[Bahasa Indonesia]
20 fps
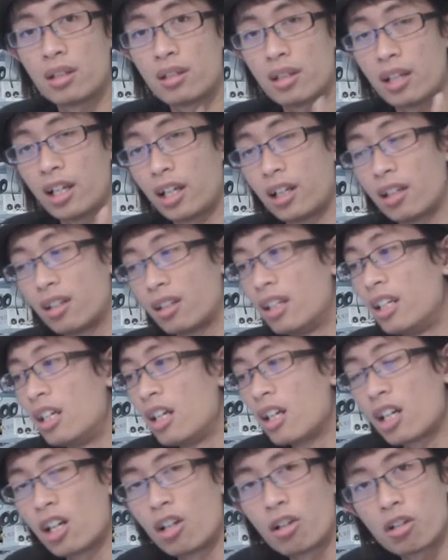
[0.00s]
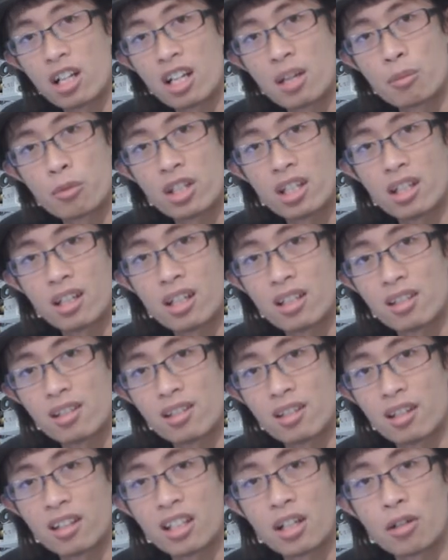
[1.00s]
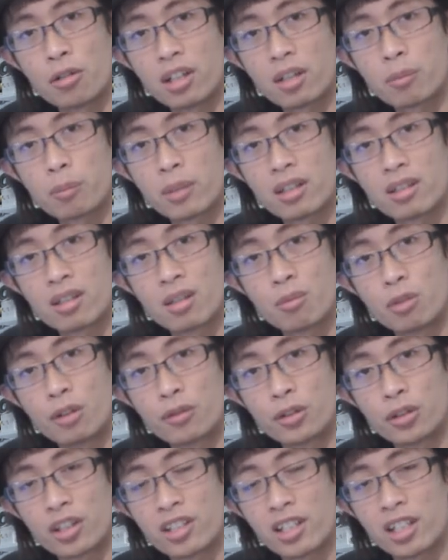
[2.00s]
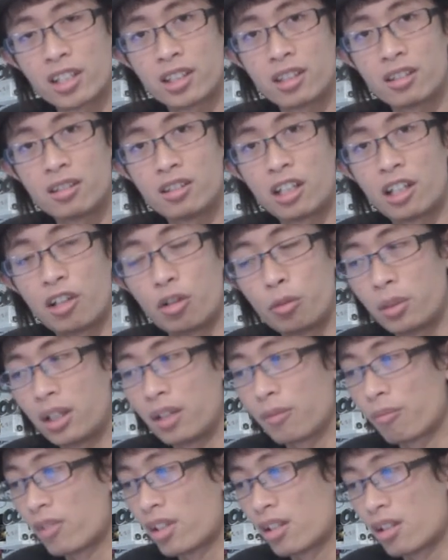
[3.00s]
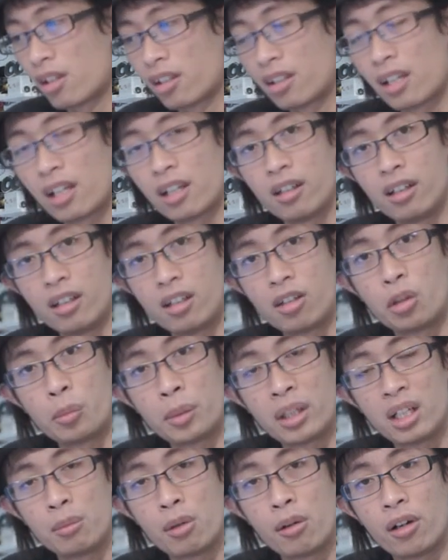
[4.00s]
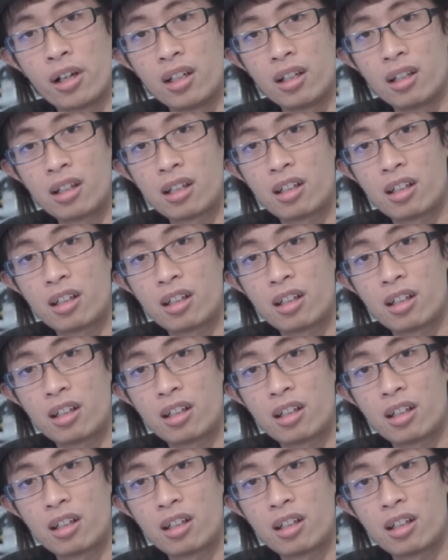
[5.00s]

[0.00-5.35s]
And kalau kalian punya cerita unik pas sebuah foto session, jangan lupa ceritain di komen di bawah ini.